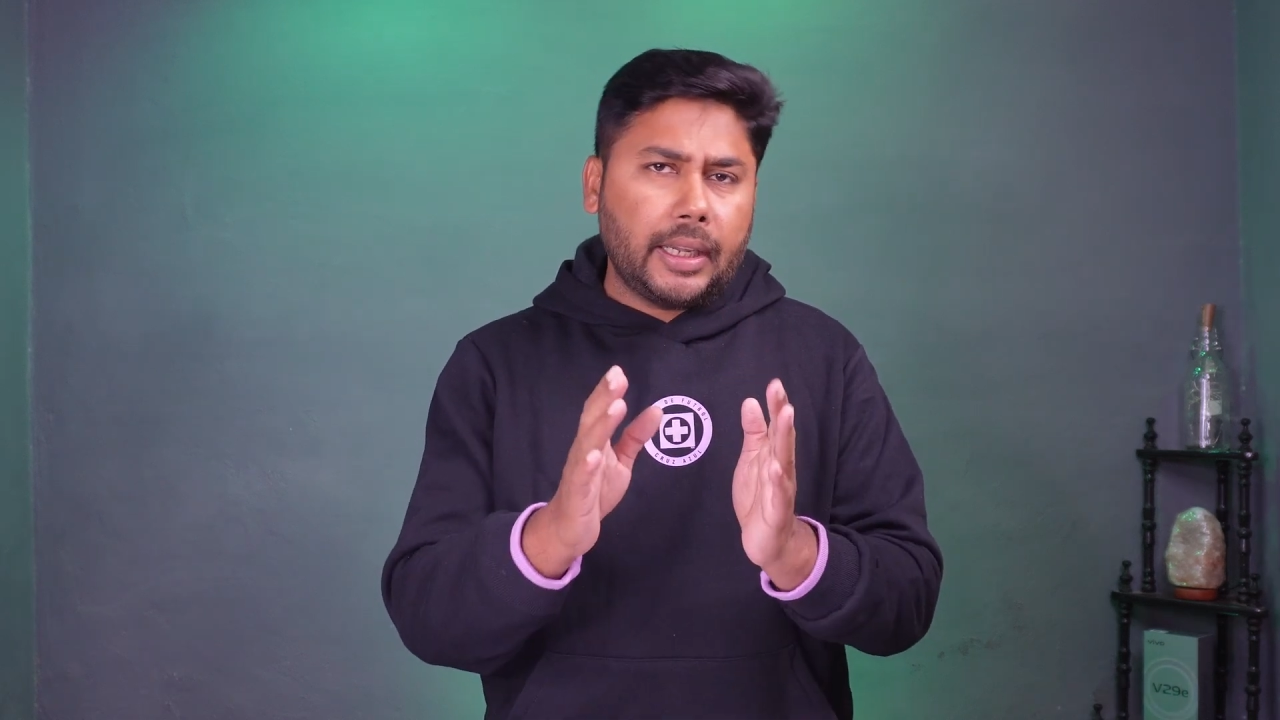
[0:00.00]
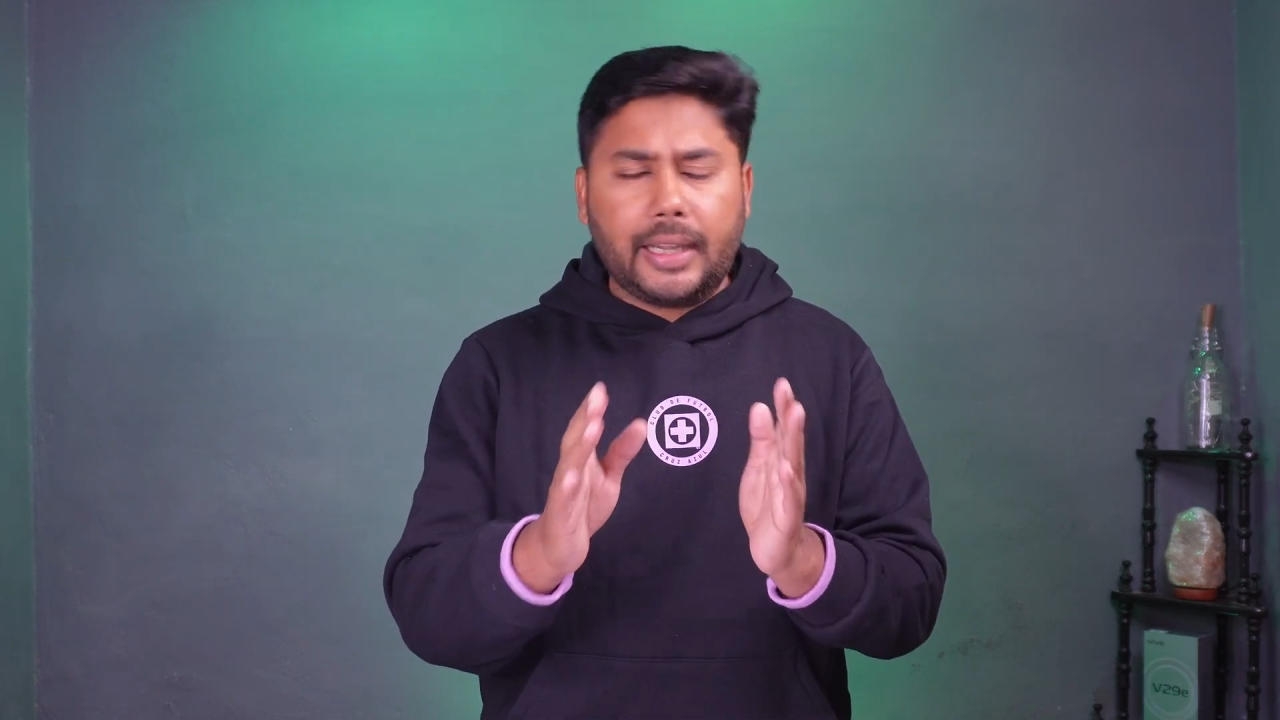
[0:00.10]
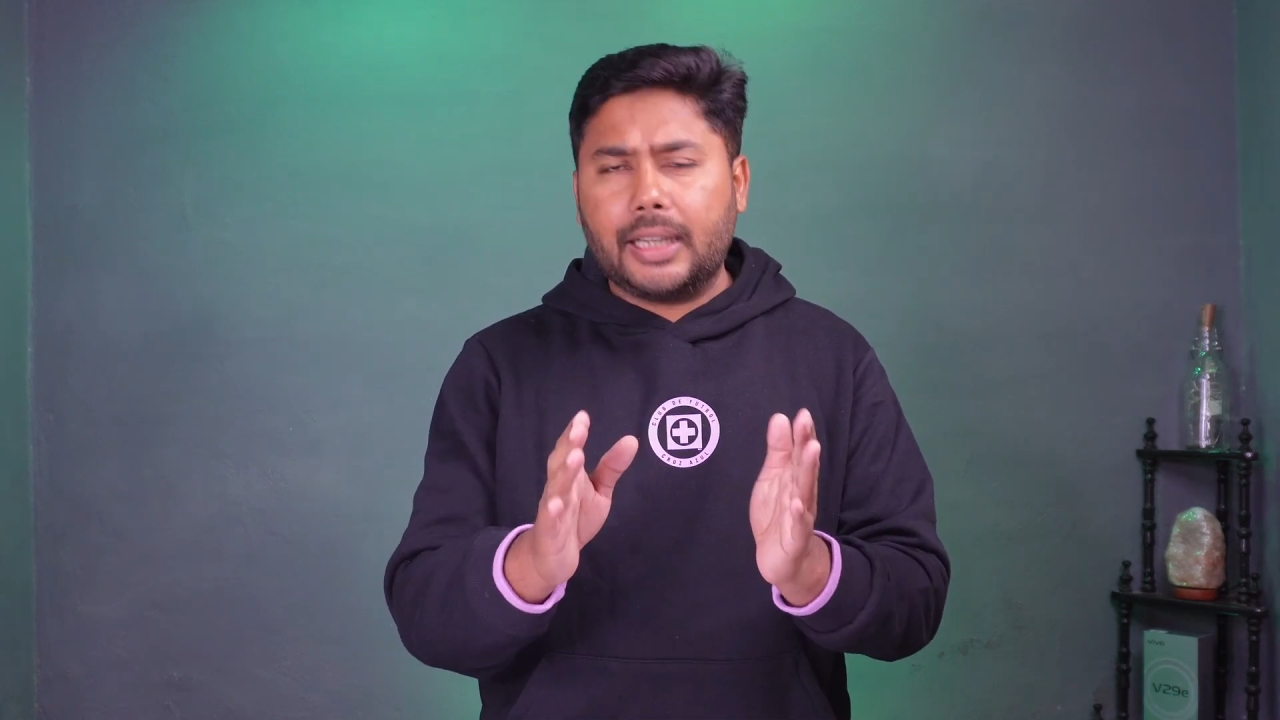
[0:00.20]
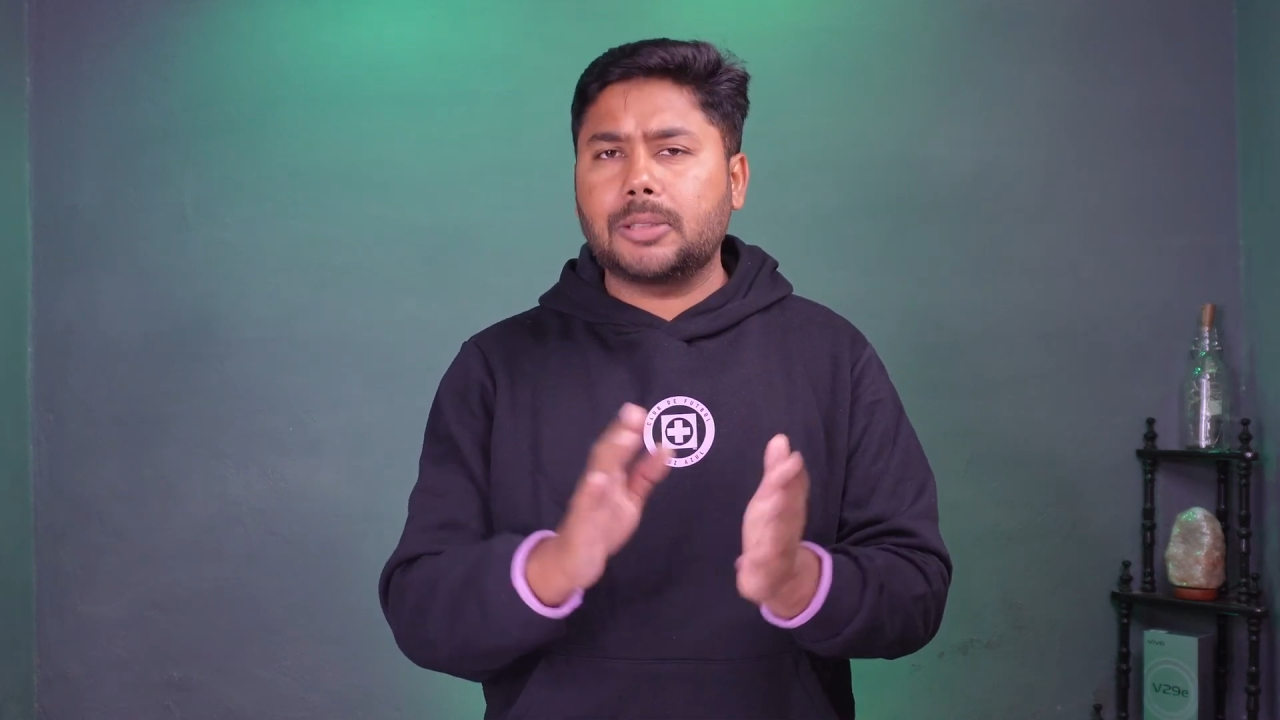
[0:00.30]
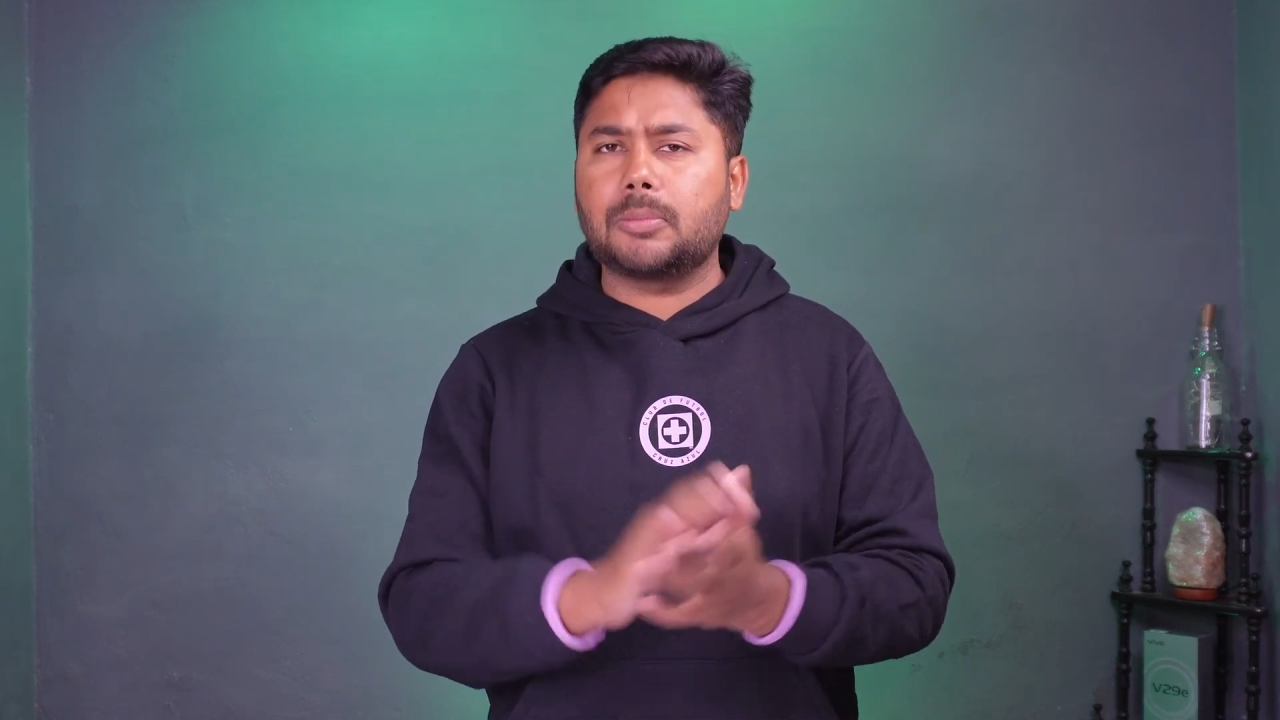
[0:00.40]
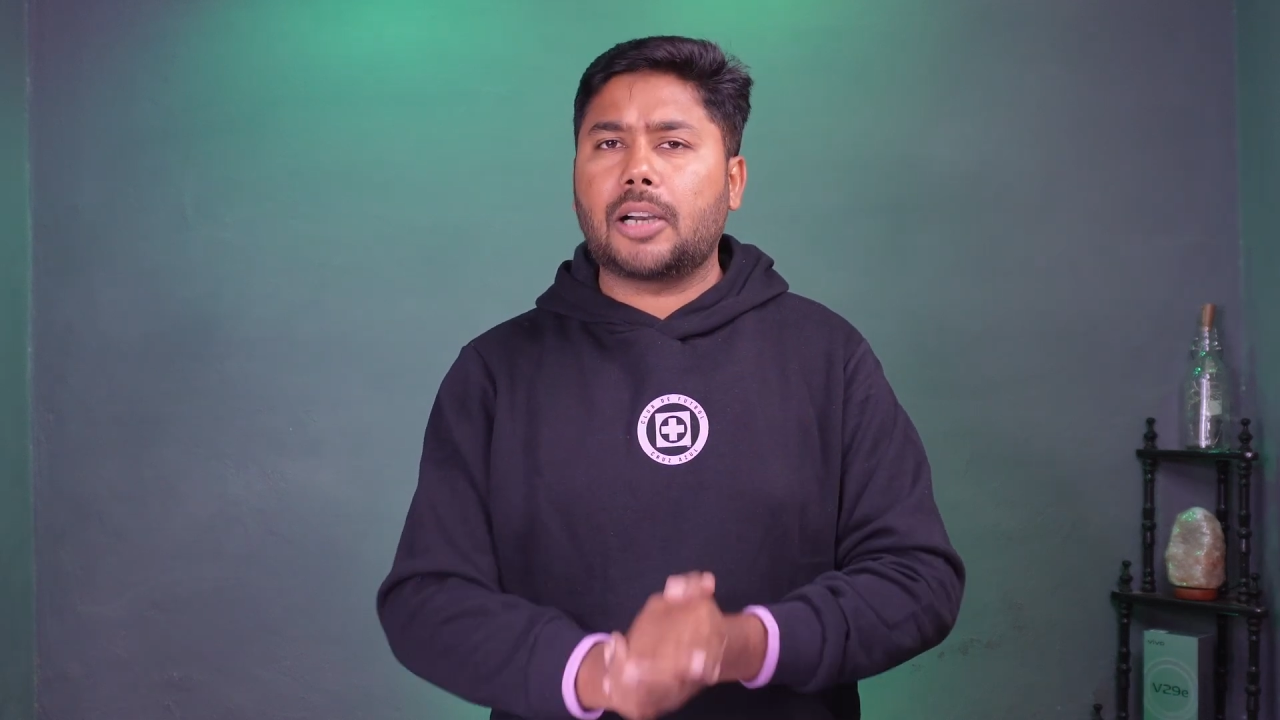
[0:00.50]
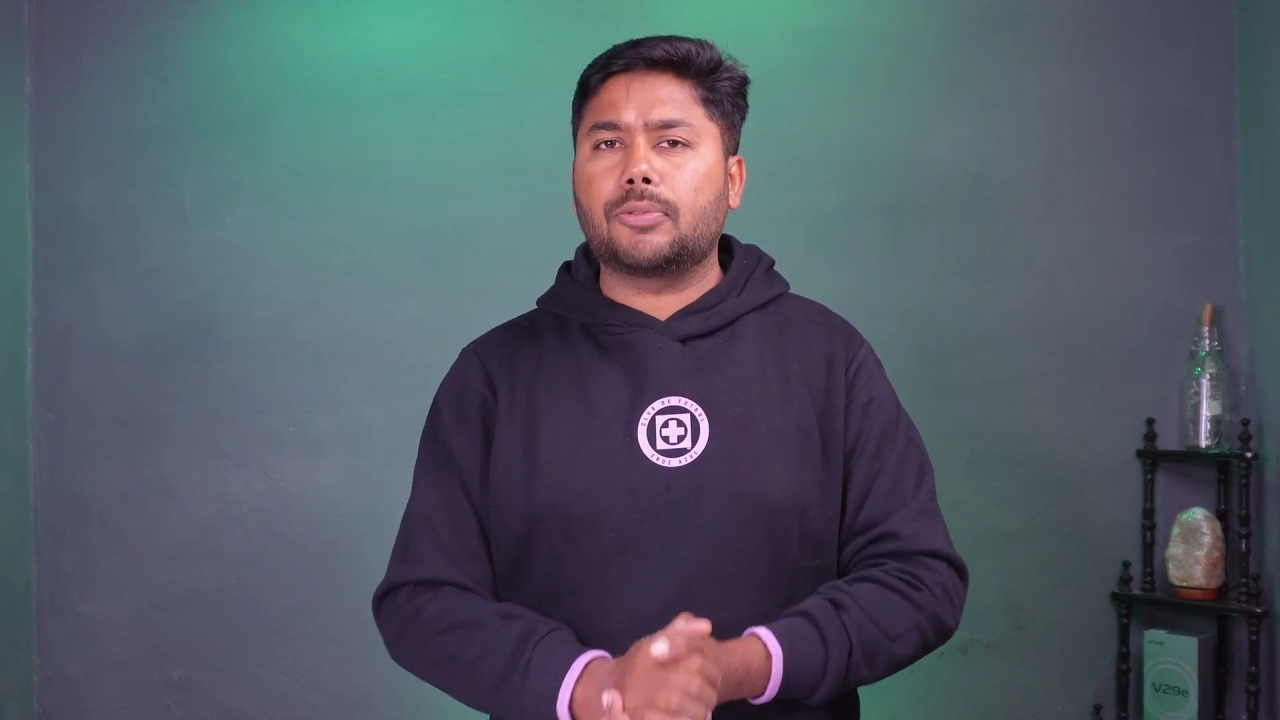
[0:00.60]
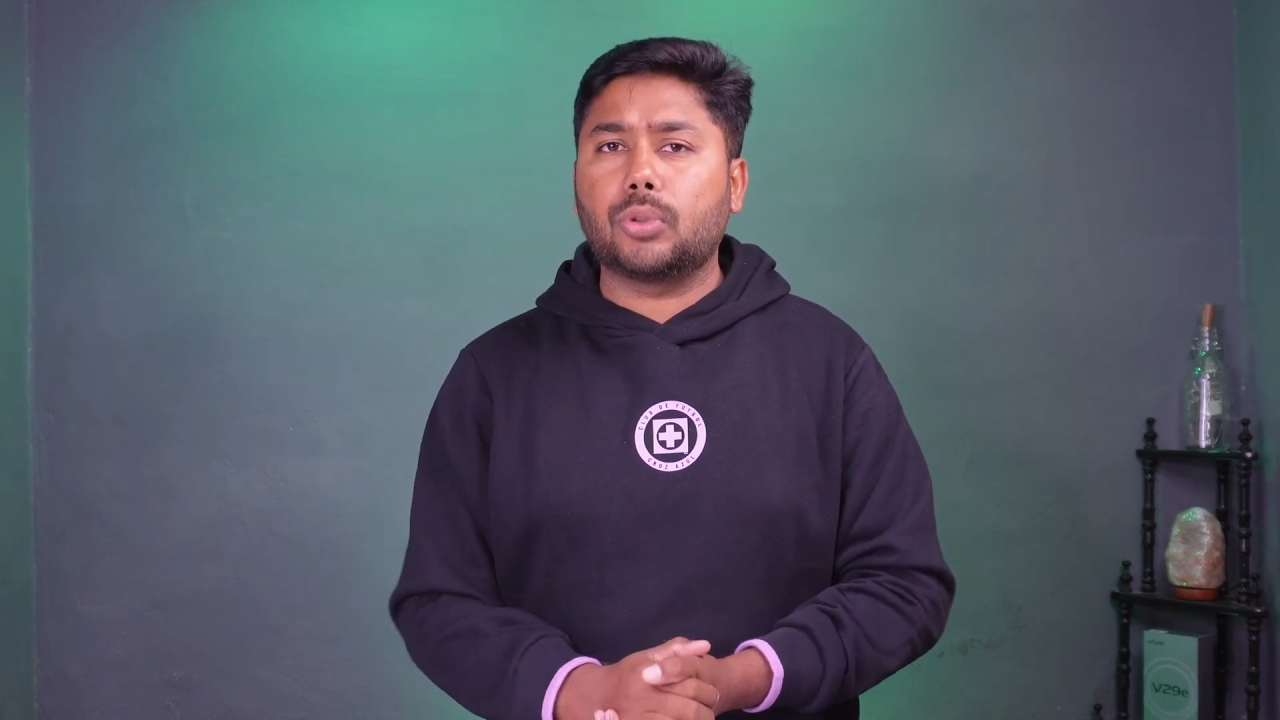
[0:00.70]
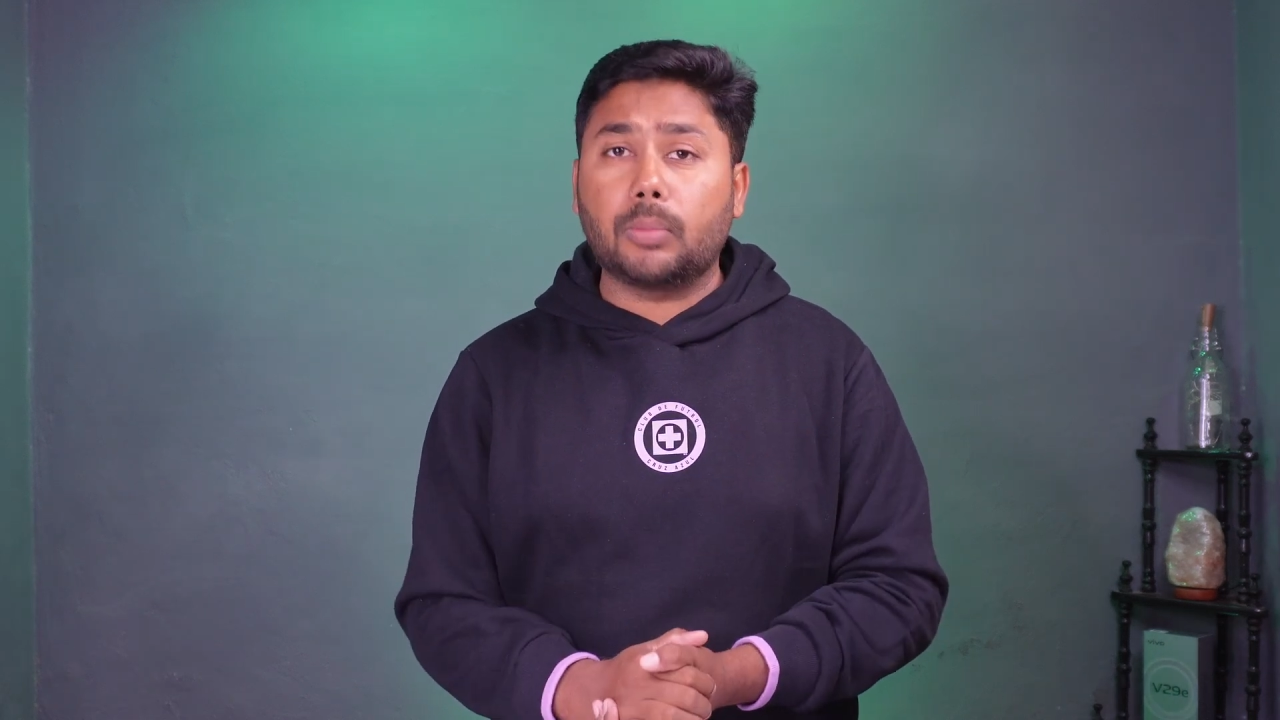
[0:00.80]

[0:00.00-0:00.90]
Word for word: एक स्मार्टफोन